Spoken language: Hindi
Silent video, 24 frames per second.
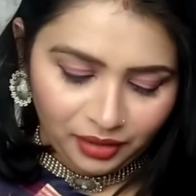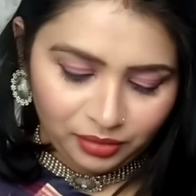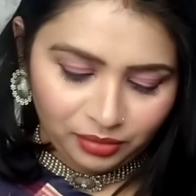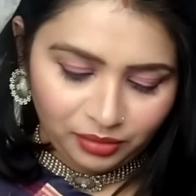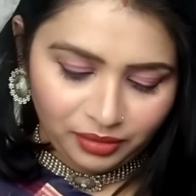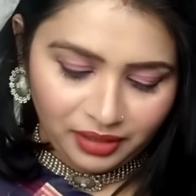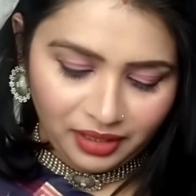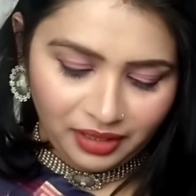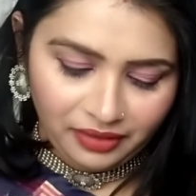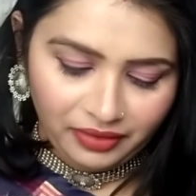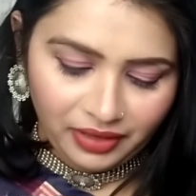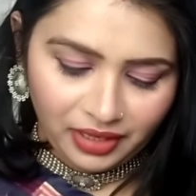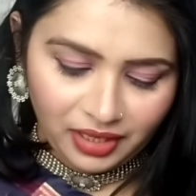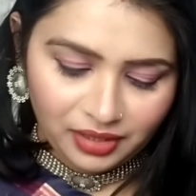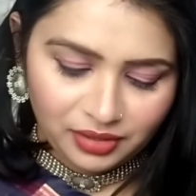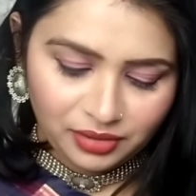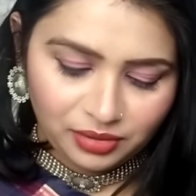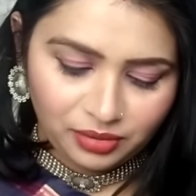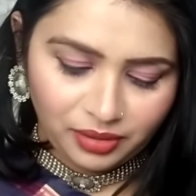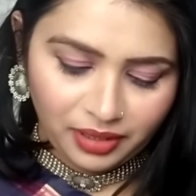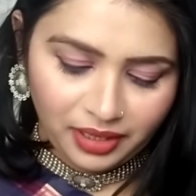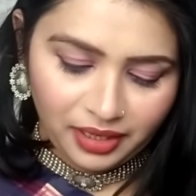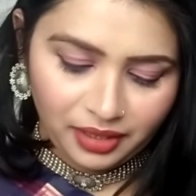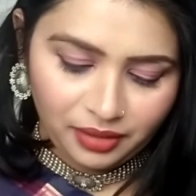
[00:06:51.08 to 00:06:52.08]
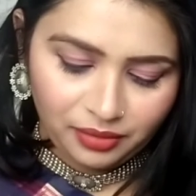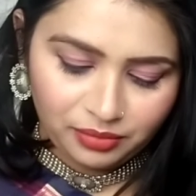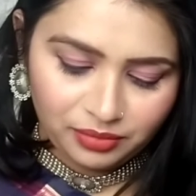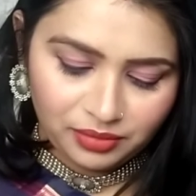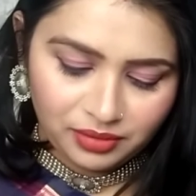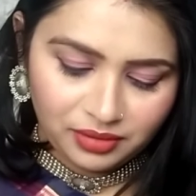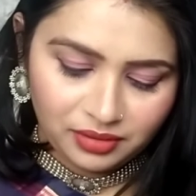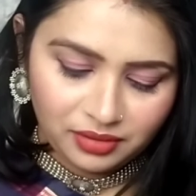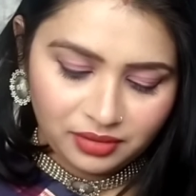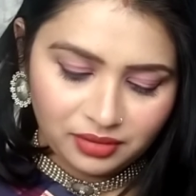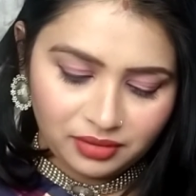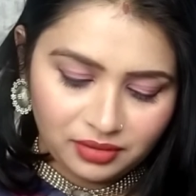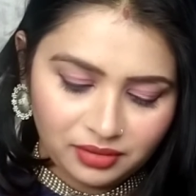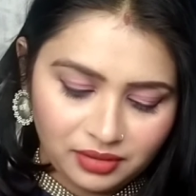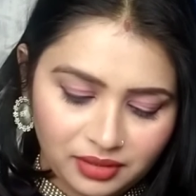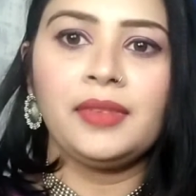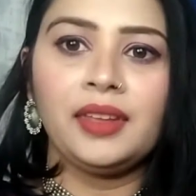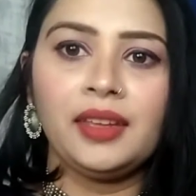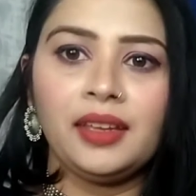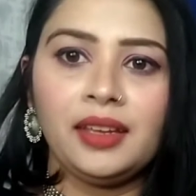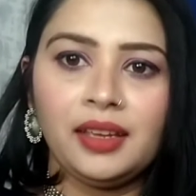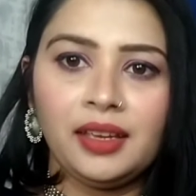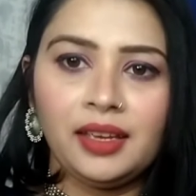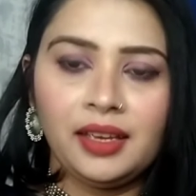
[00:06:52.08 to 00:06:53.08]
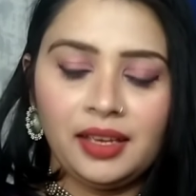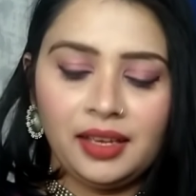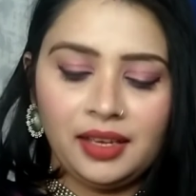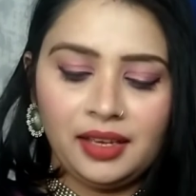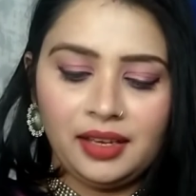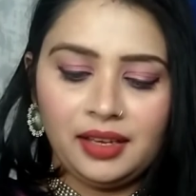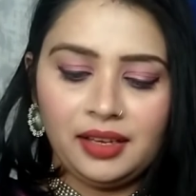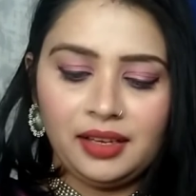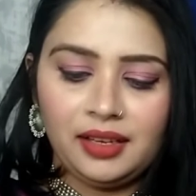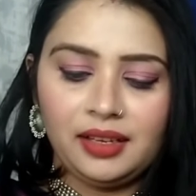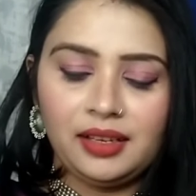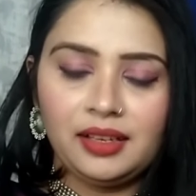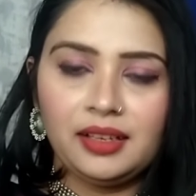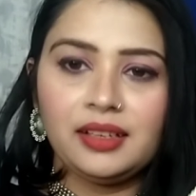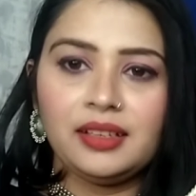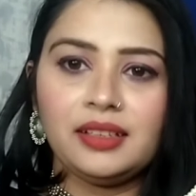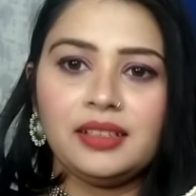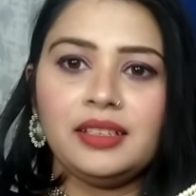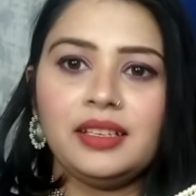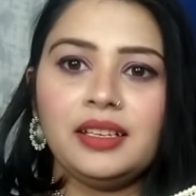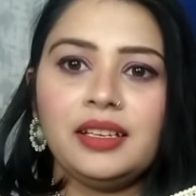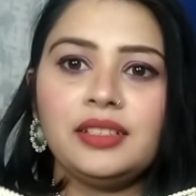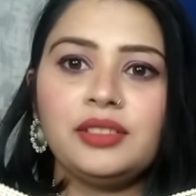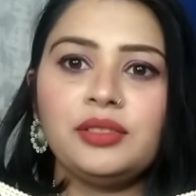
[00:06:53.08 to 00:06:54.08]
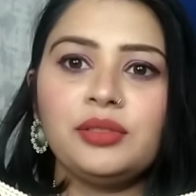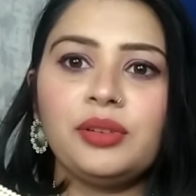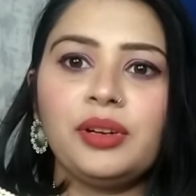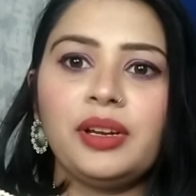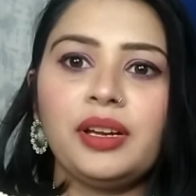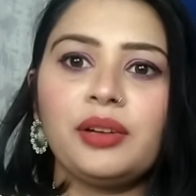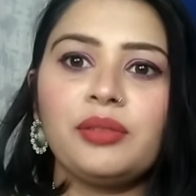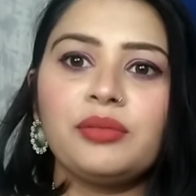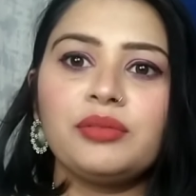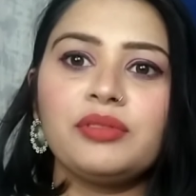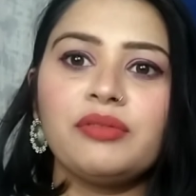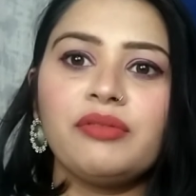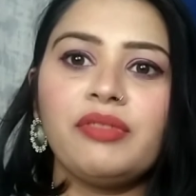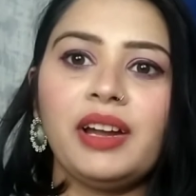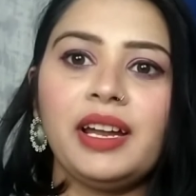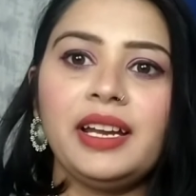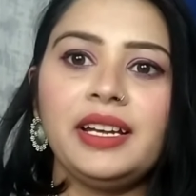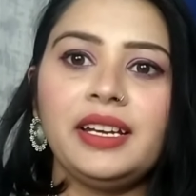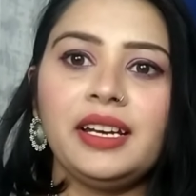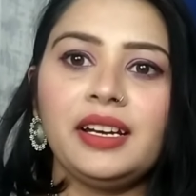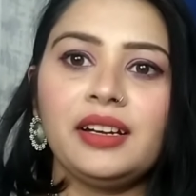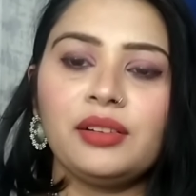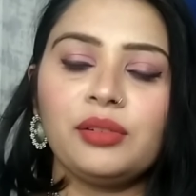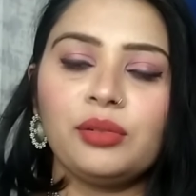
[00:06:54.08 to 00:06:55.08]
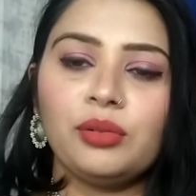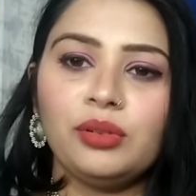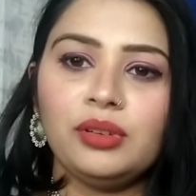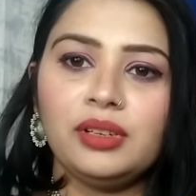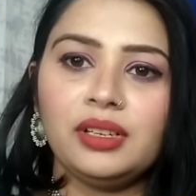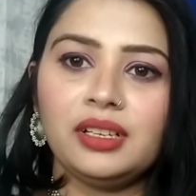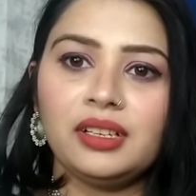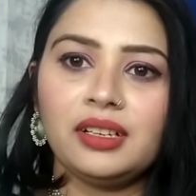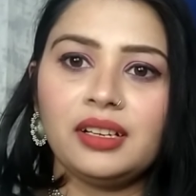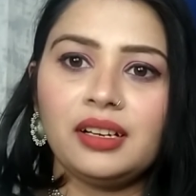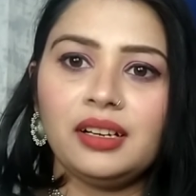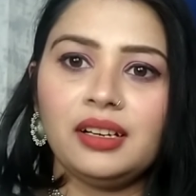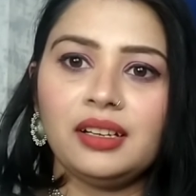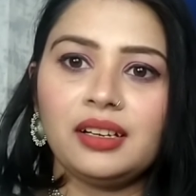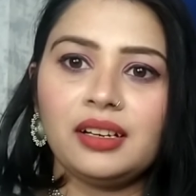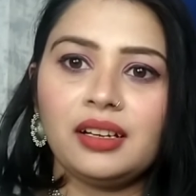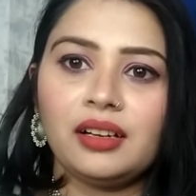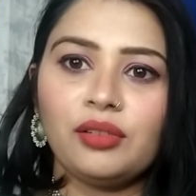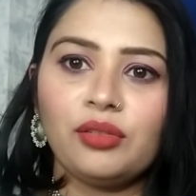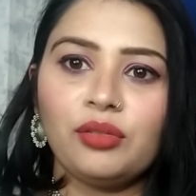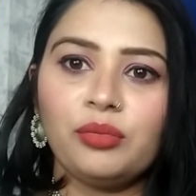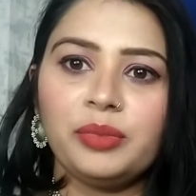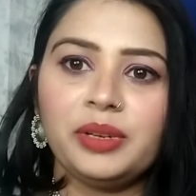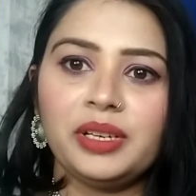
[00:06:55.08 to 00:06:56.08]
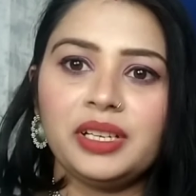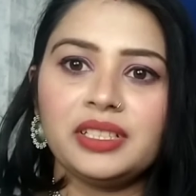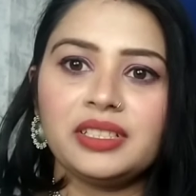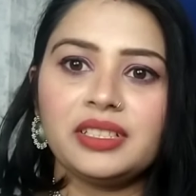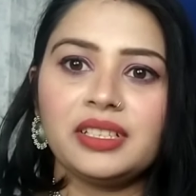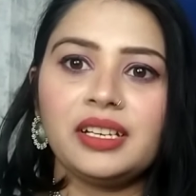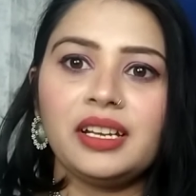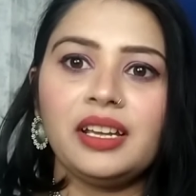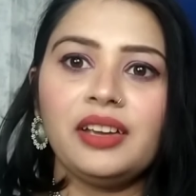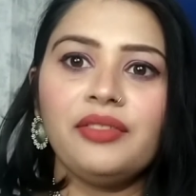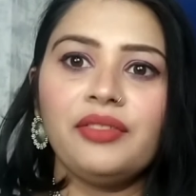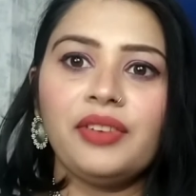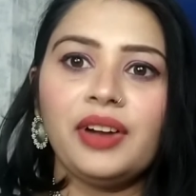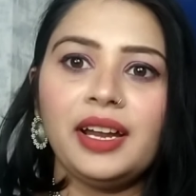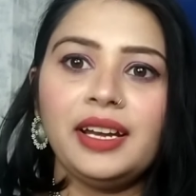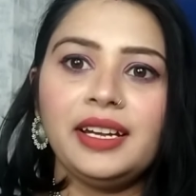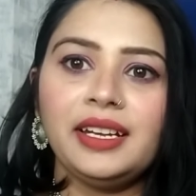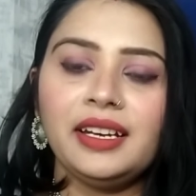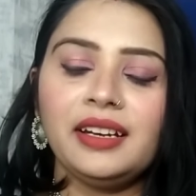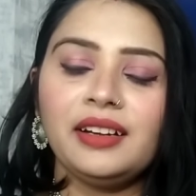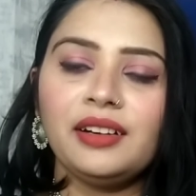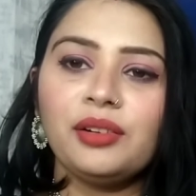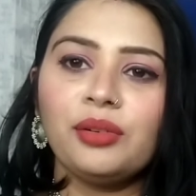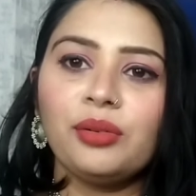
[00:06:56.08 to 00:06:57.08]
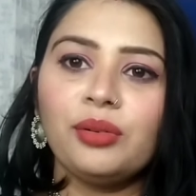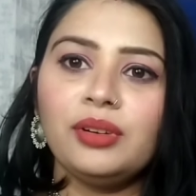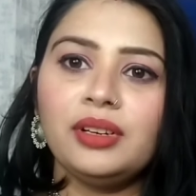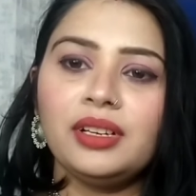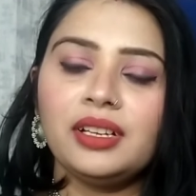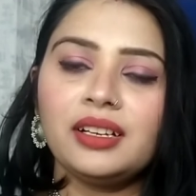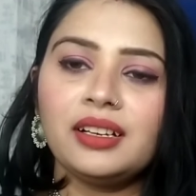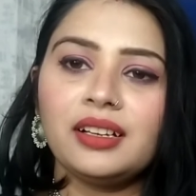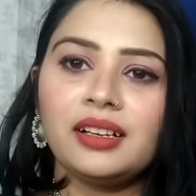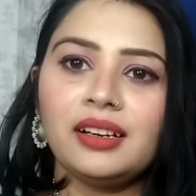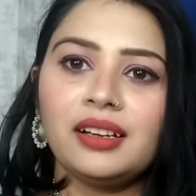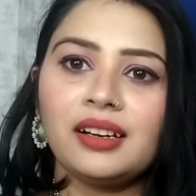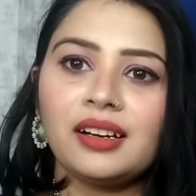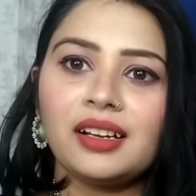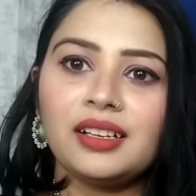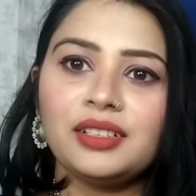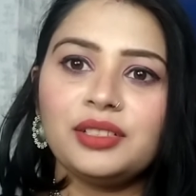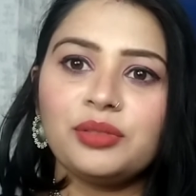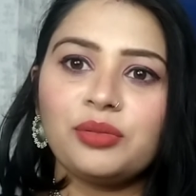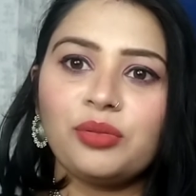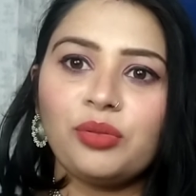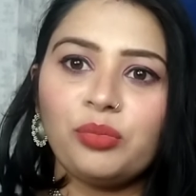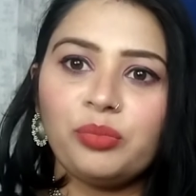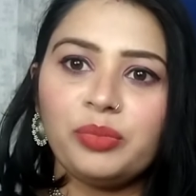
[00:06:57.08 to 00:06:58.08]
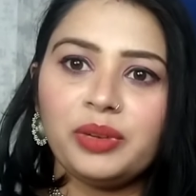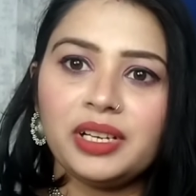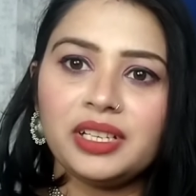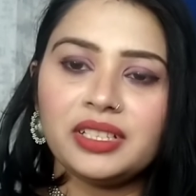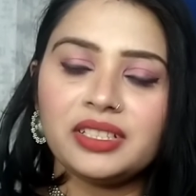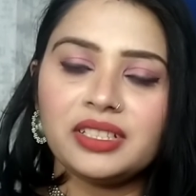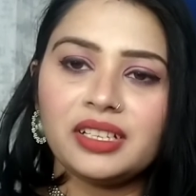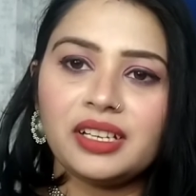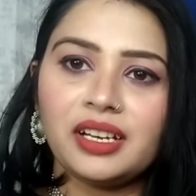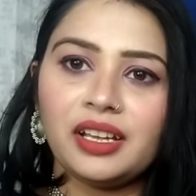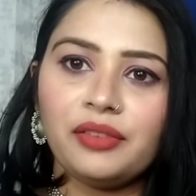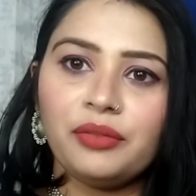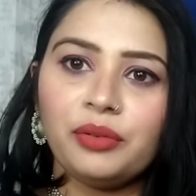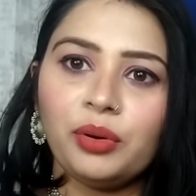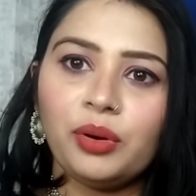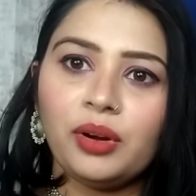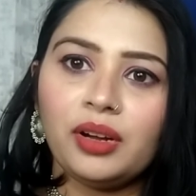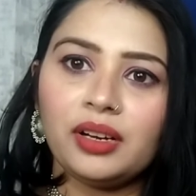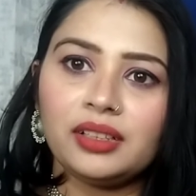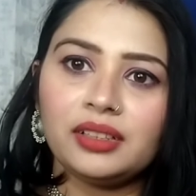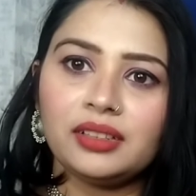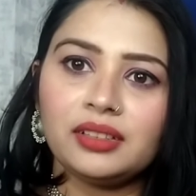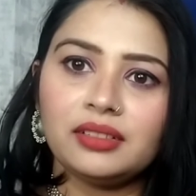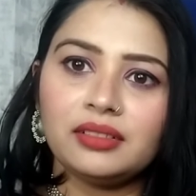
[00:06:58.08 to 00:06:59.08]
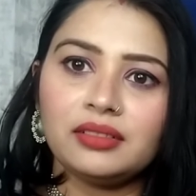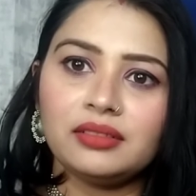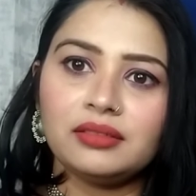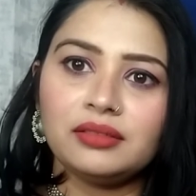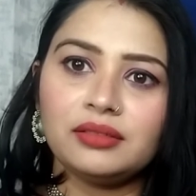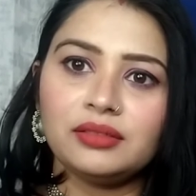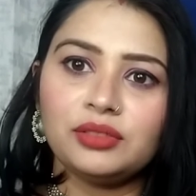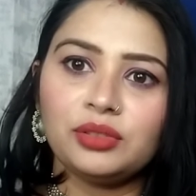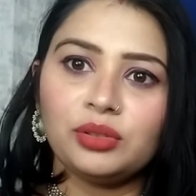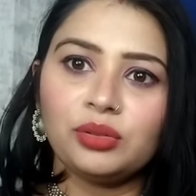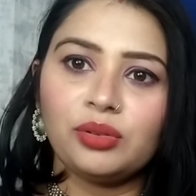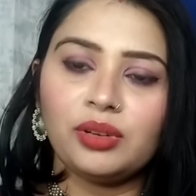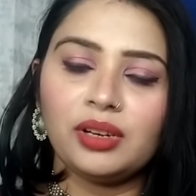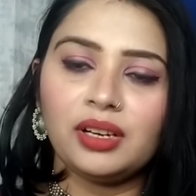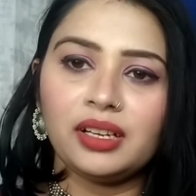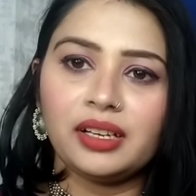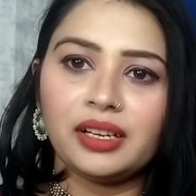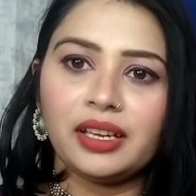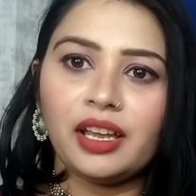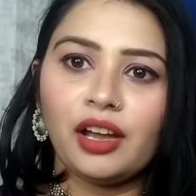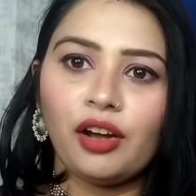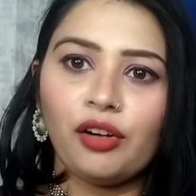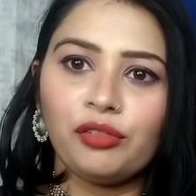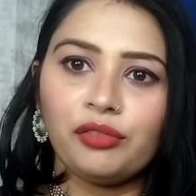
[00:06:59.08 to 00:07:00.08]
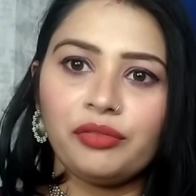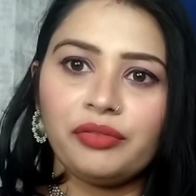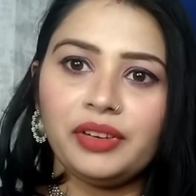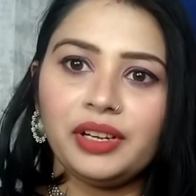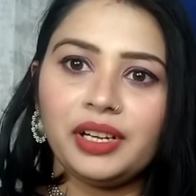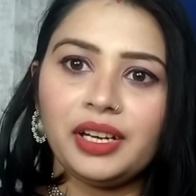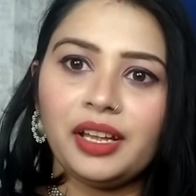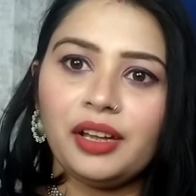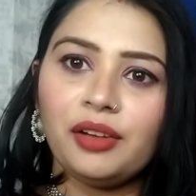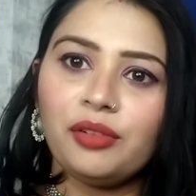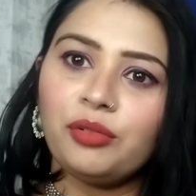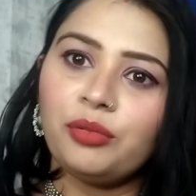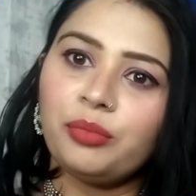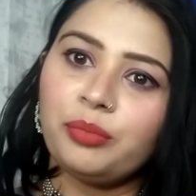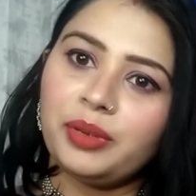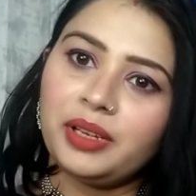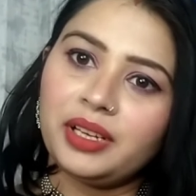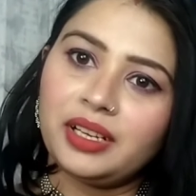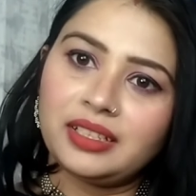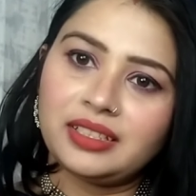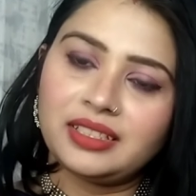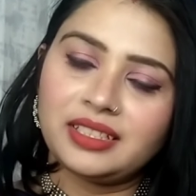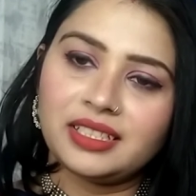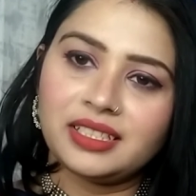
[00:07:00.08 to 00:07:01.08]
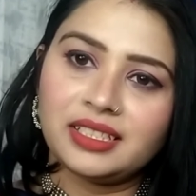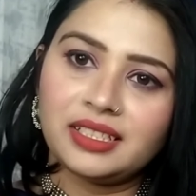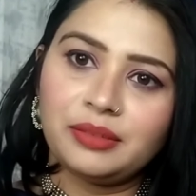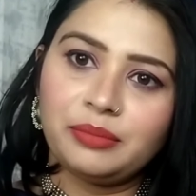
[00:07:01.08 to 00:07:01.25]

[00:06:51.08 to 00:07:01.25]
तो ये वाला जो है कुछ इस... ये जो है कुछ वाइट एंड गोल्डन कलर का कॉम्बिनेशन है वाइट एंड गोल्डन कलर का जो कॉम्बिनेशन है वो हर जो कलर के आउटफिट है उन पर अच्छे